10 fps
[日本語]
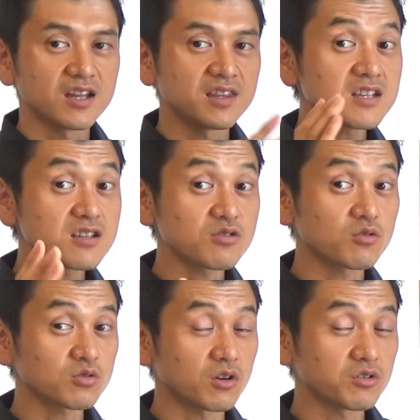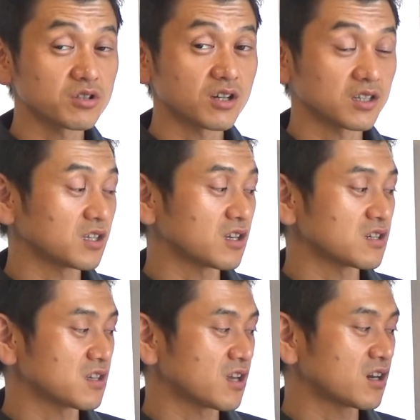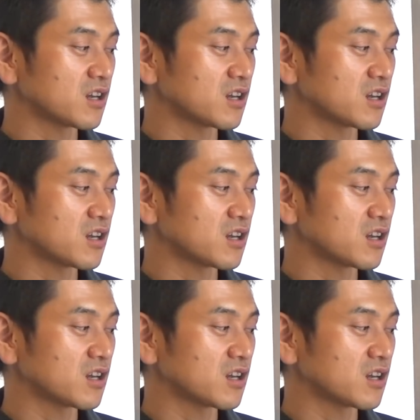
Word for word: なぜそういうことが起きるるかっていったらですね、